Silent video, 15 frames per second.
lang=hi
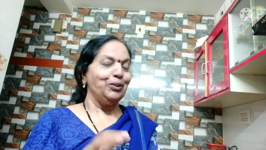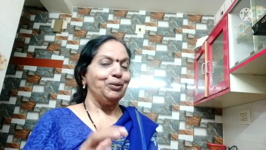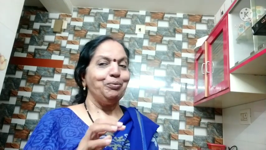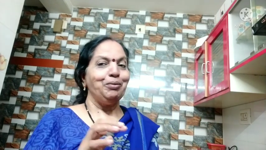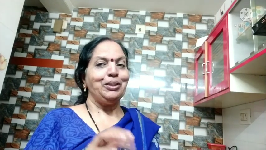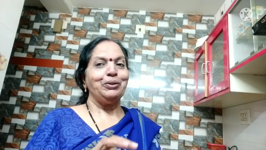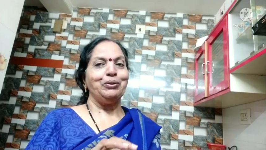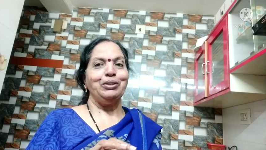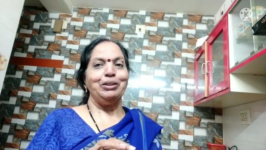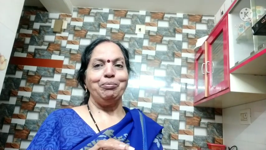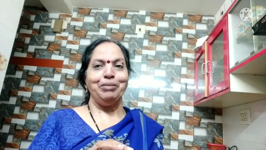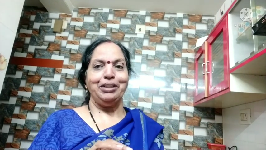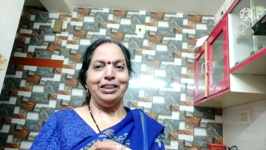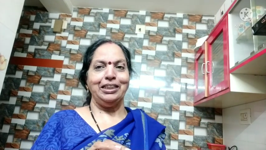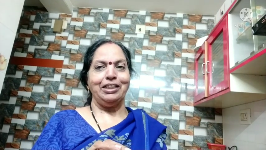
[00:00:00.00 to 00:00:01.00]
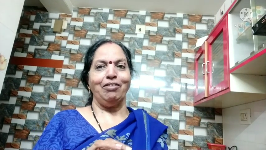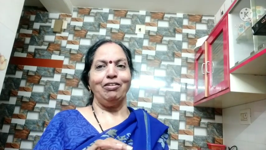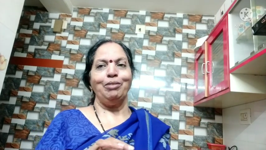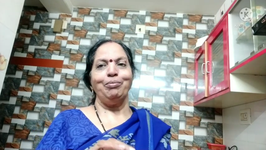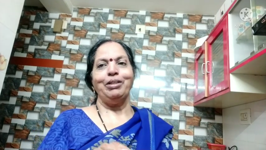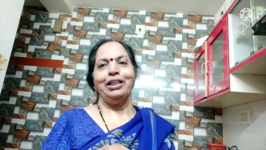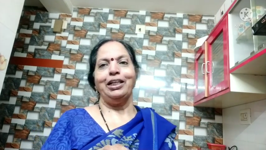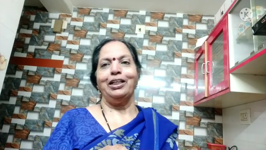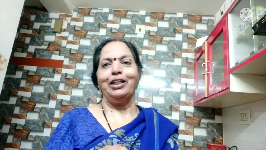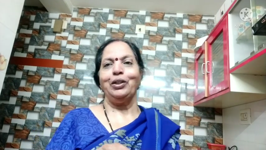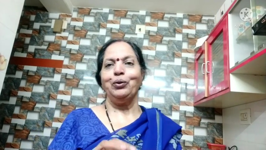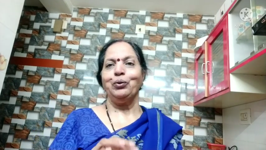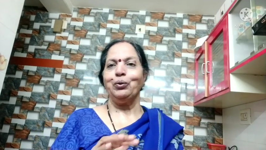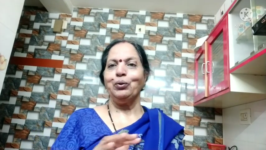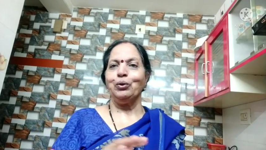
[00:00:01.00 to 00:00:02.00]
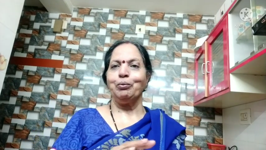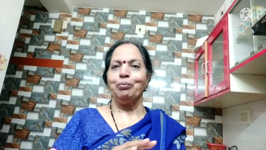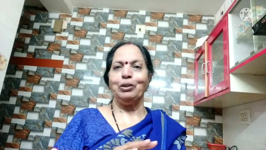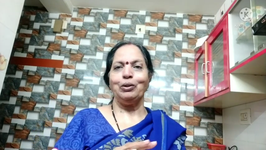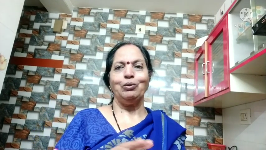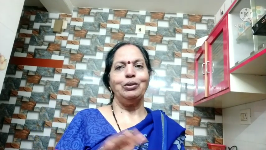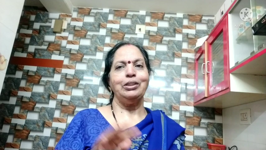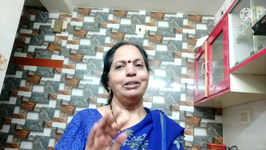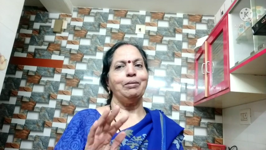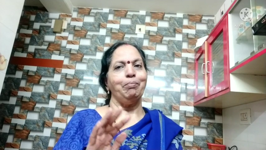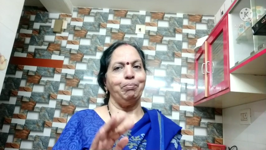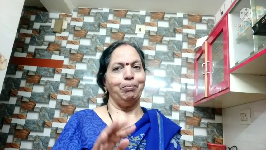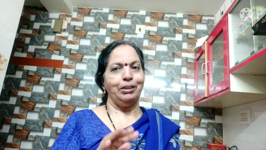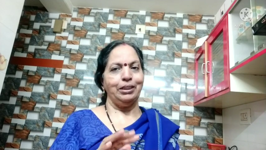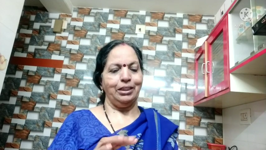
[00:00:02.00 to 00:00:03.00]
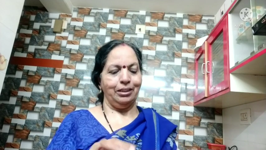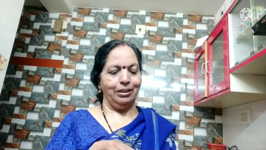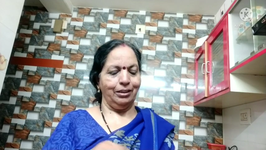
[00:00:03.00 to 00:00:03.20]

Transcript: तो मैं इसको नमकीन चावल बना रही हूँ और बिल्कुल सिंपल